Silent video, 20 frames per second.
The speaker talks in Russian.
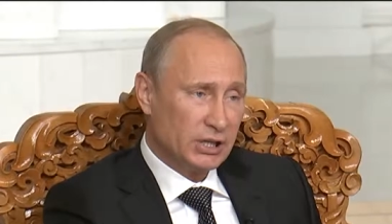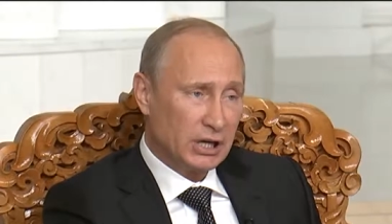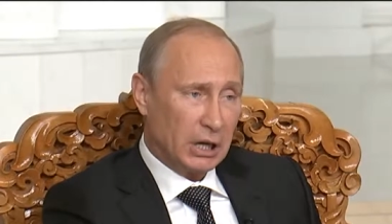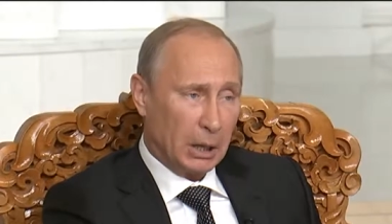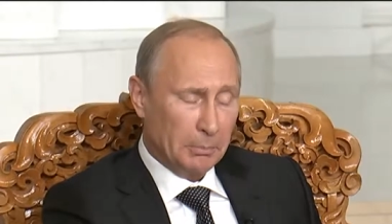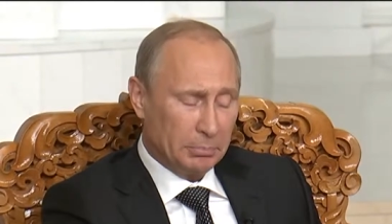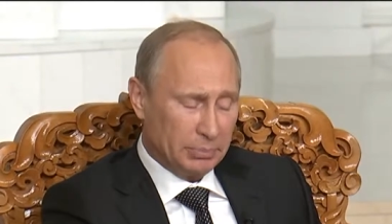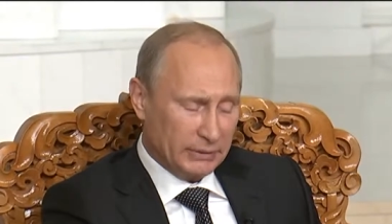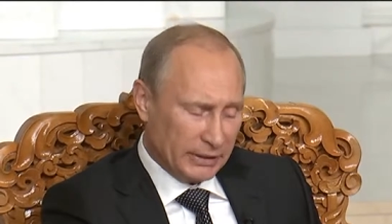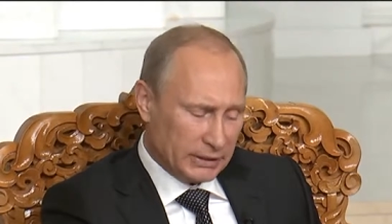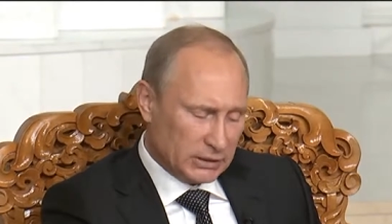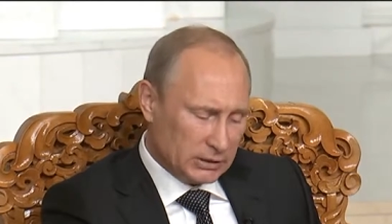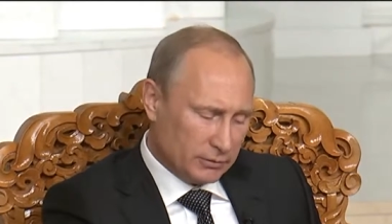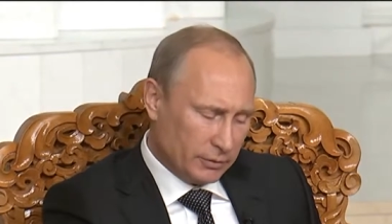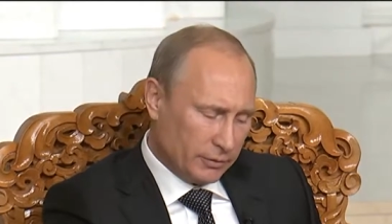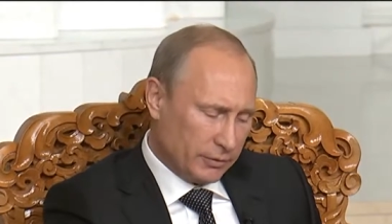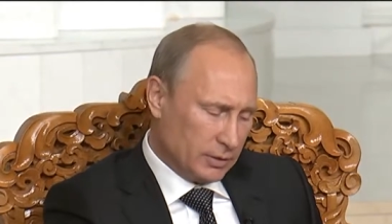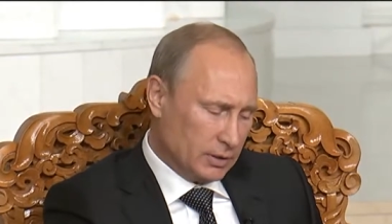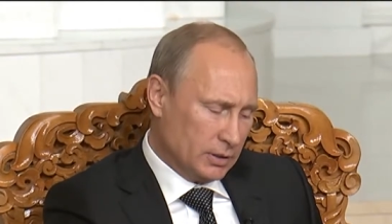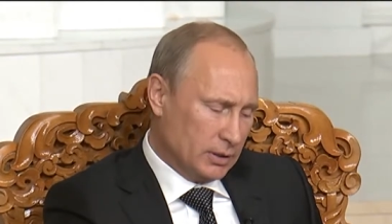
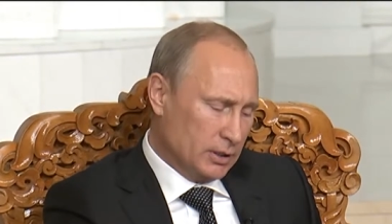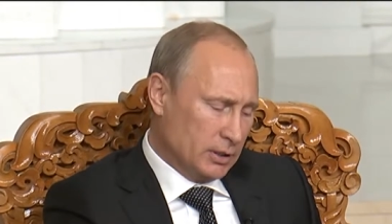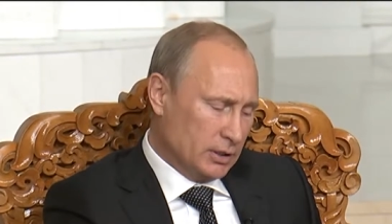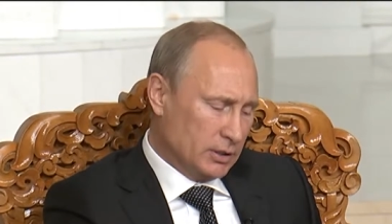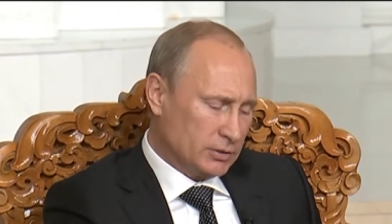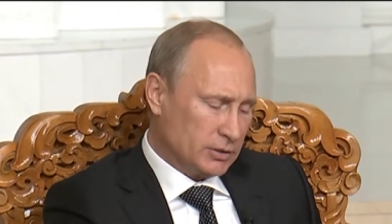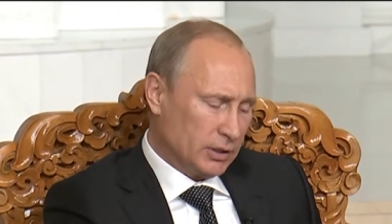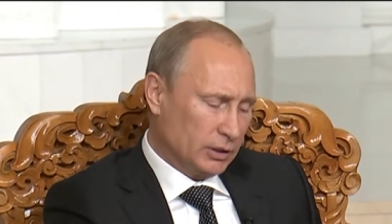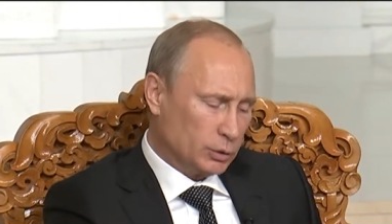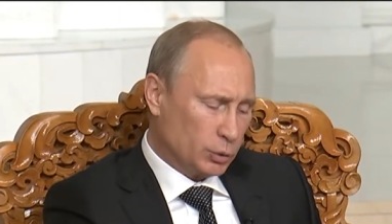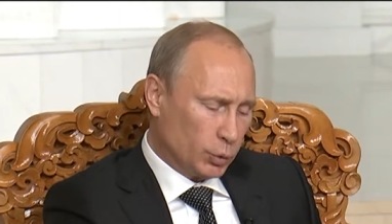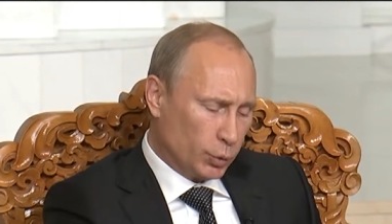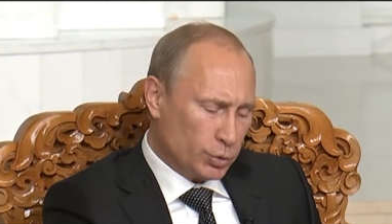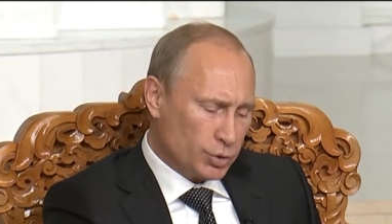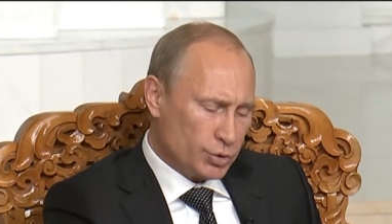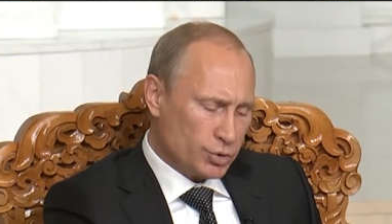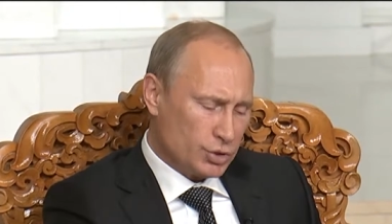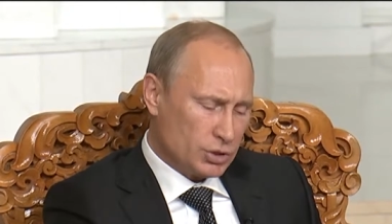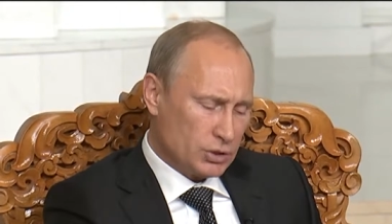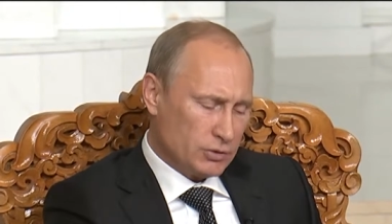многопланового
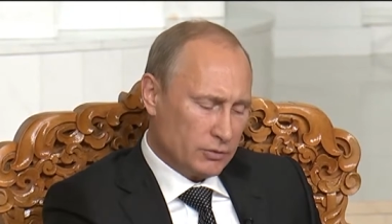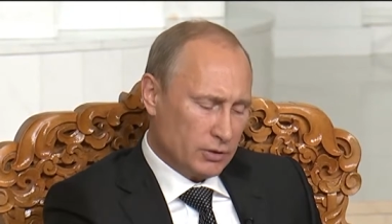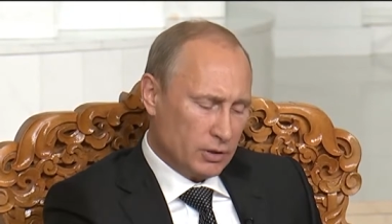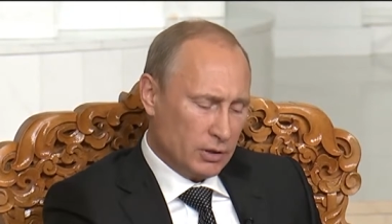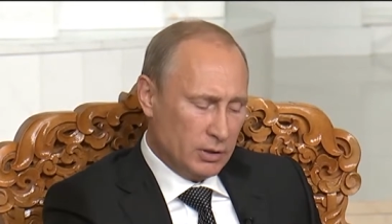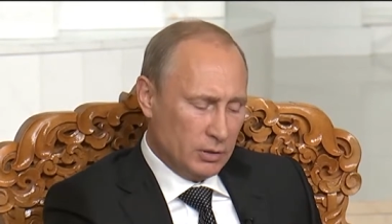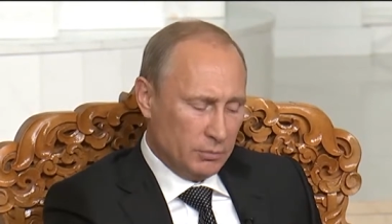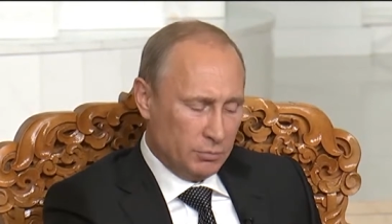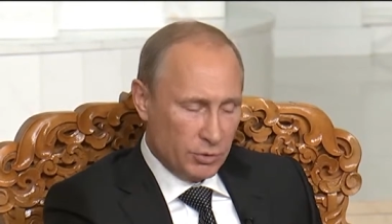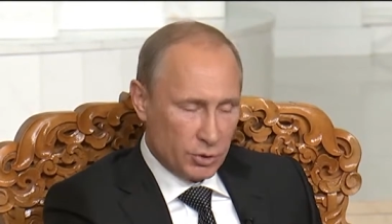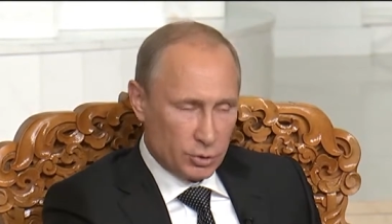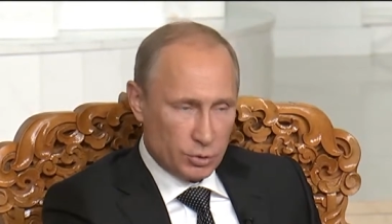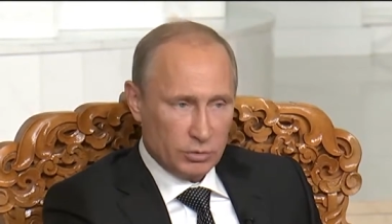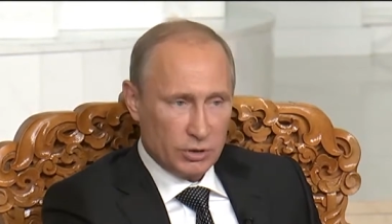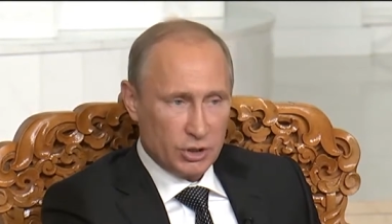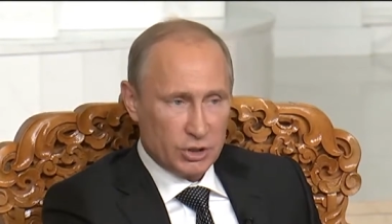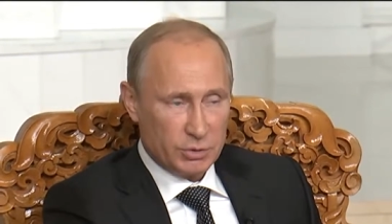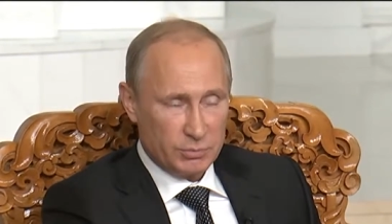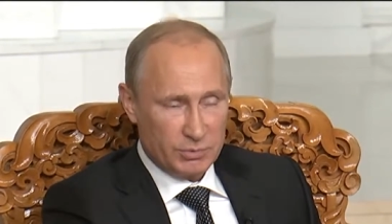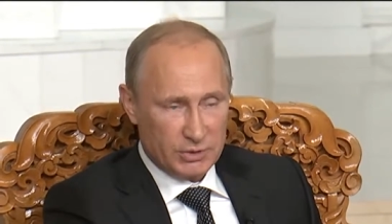сотрудничества
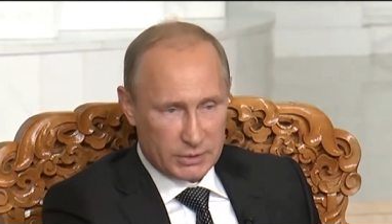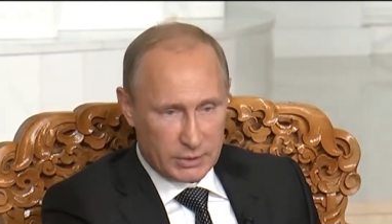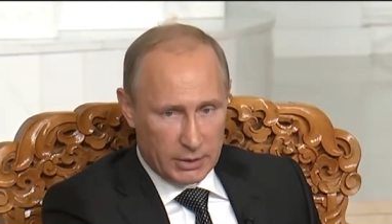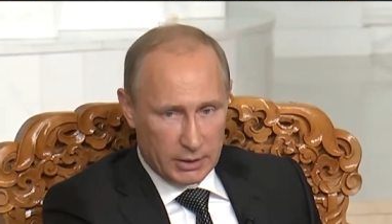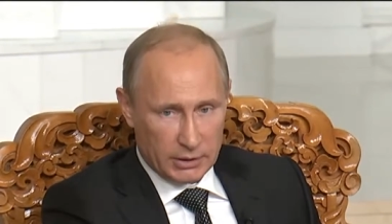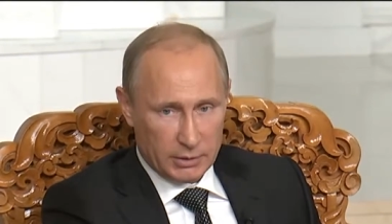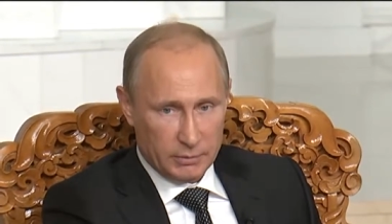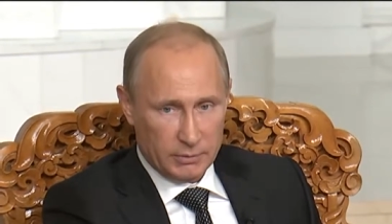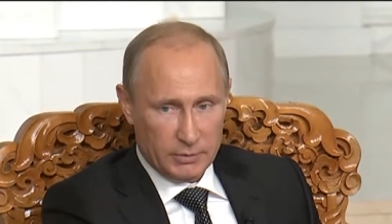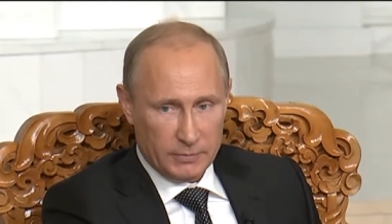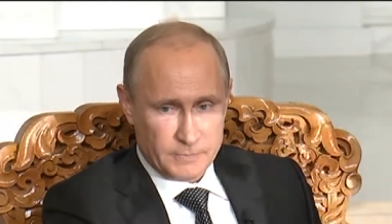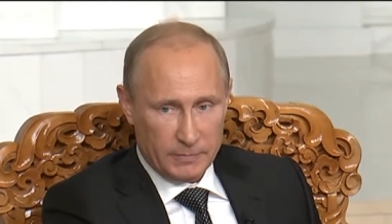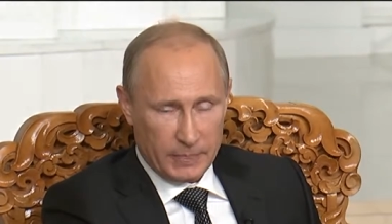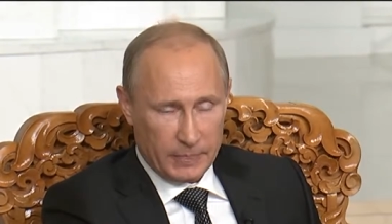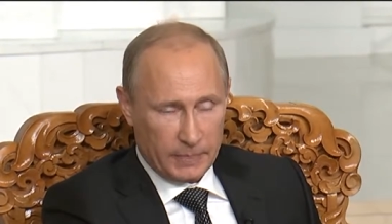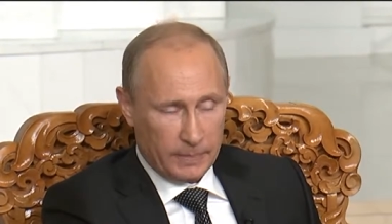между нашими странами.